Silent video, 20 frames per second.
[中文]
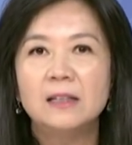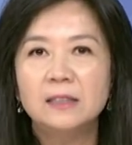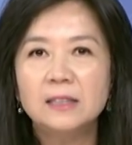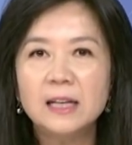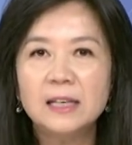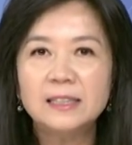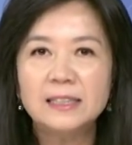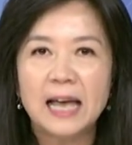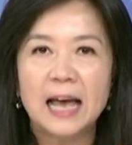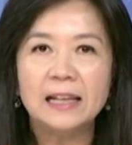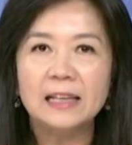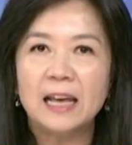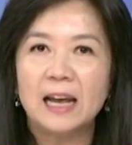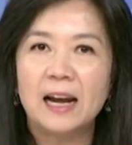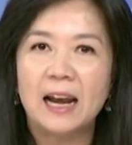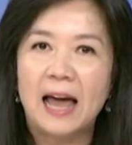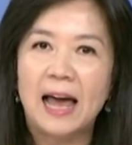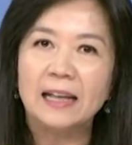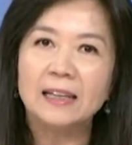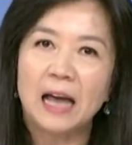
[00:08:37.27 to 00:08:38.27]
这三
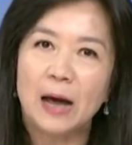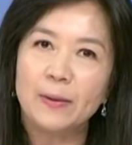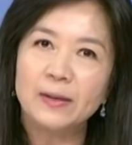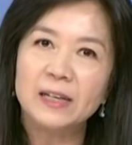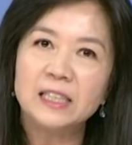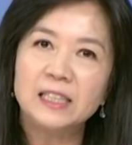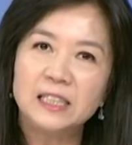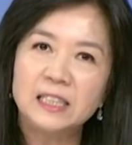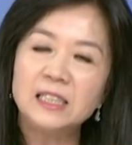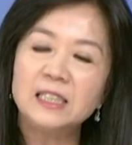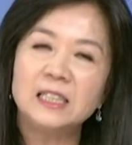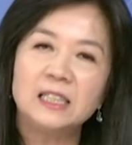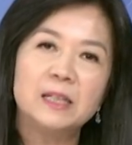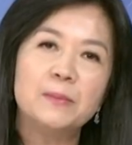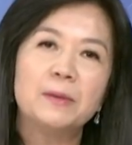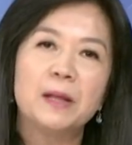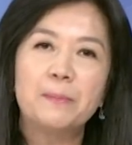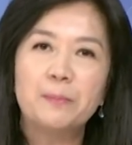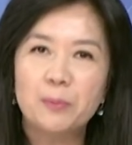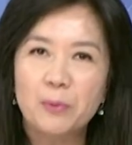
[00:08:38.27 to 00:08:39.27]
年来台湾的经济这
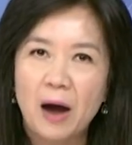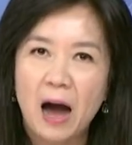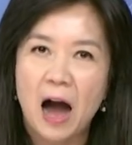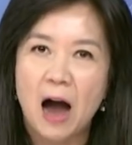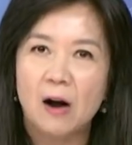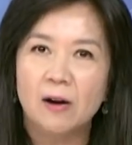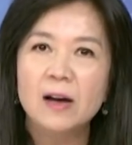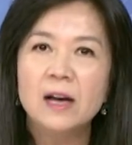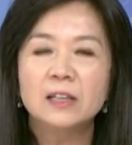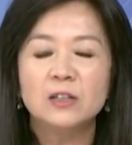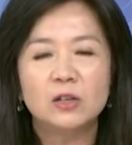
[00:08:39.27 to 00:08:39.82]
么的不好，